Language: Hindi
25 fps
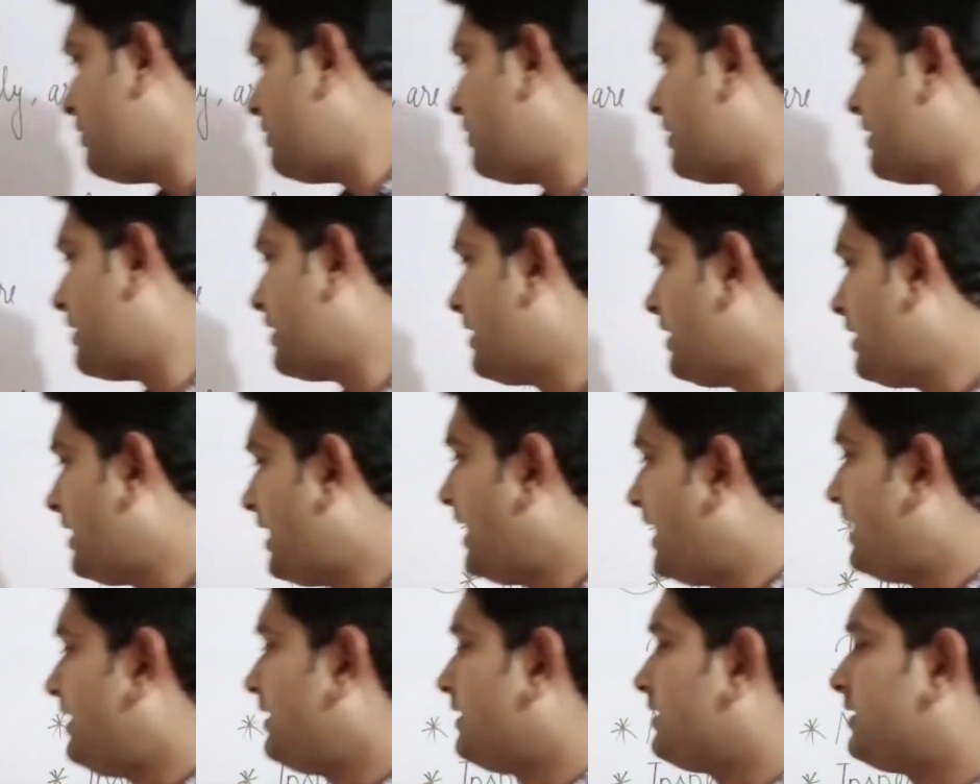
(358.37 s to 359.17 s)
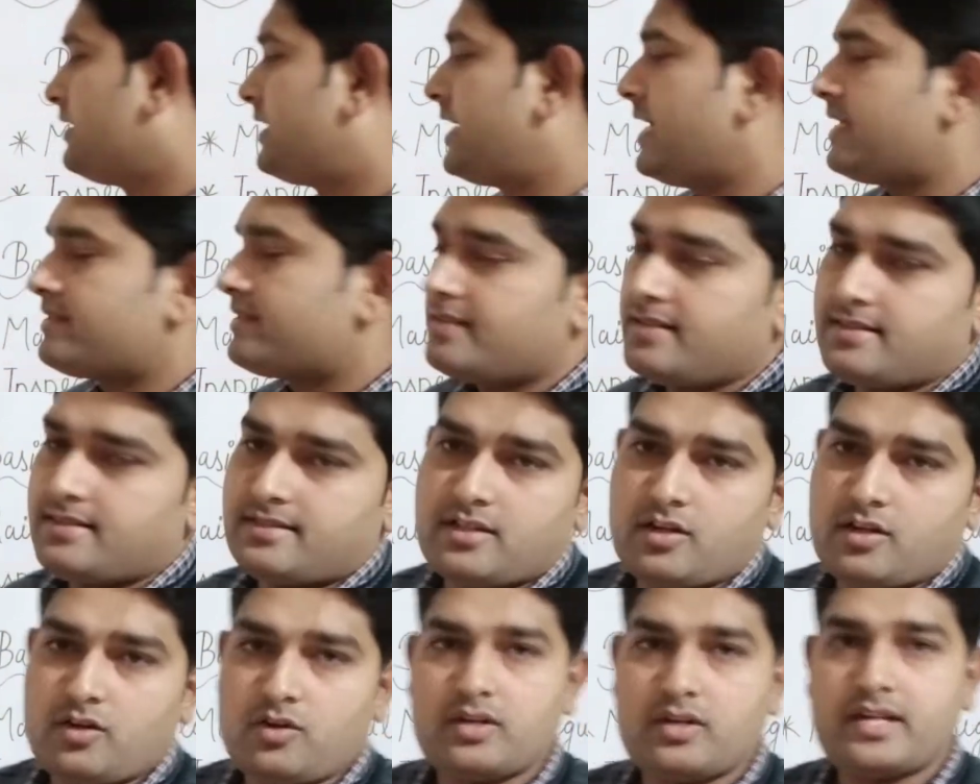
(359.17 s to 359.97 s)
हो गया एंड गैसेस
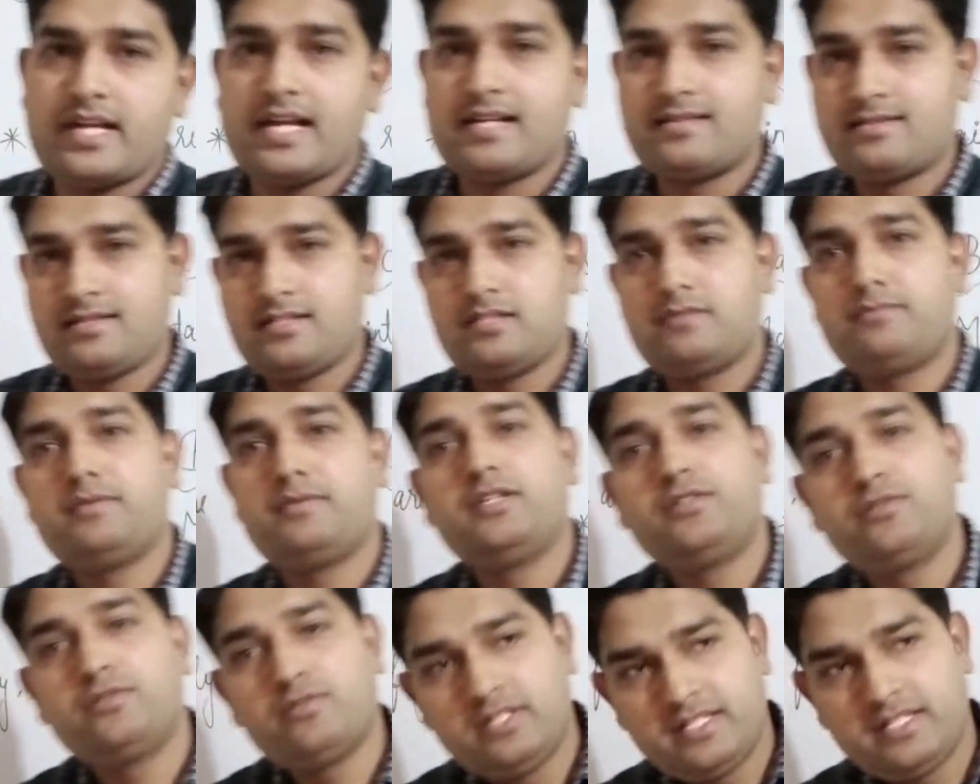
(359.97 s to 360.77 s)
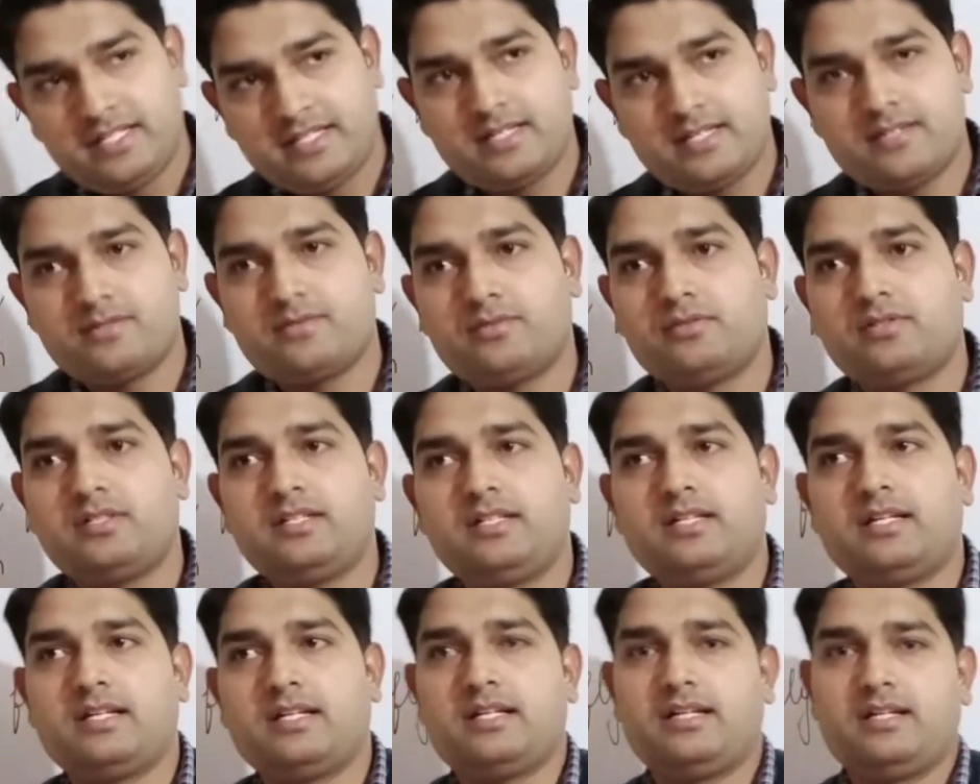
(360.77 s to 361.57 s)
और गैसेस भी जो लीकेज होती
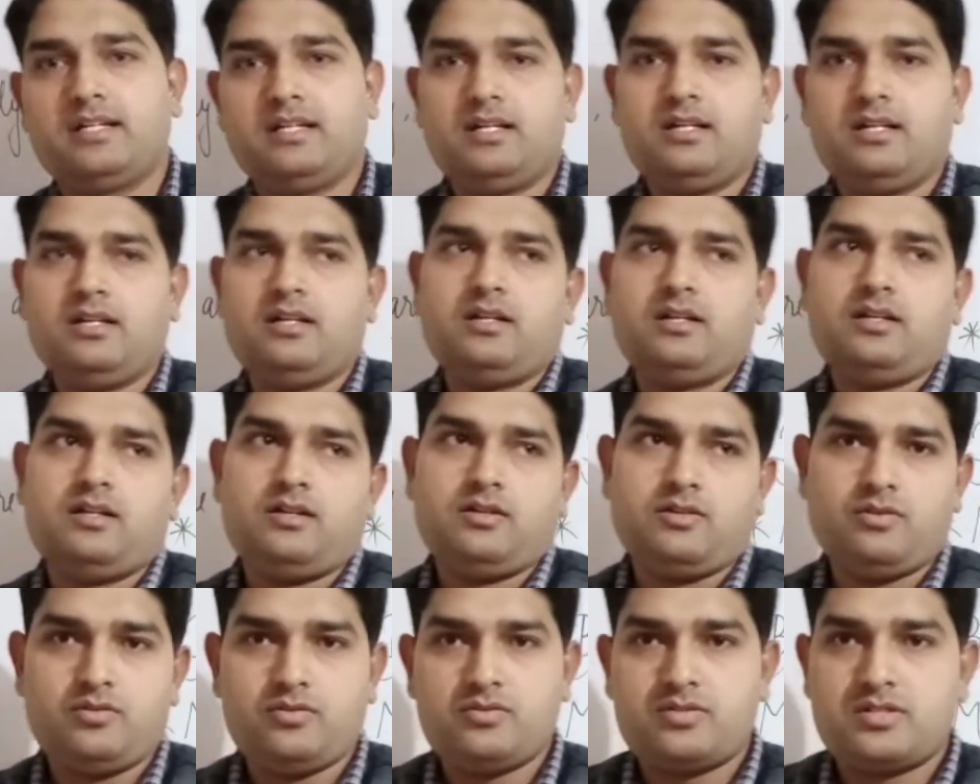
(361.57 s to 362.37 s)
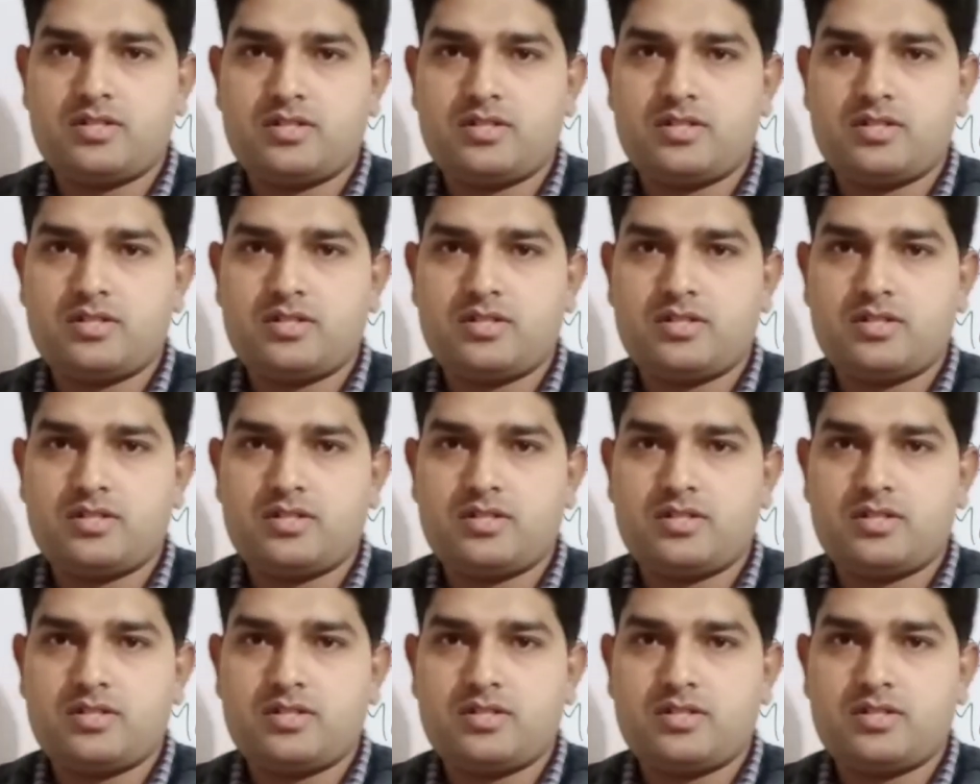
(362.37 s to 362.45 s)
हैं उस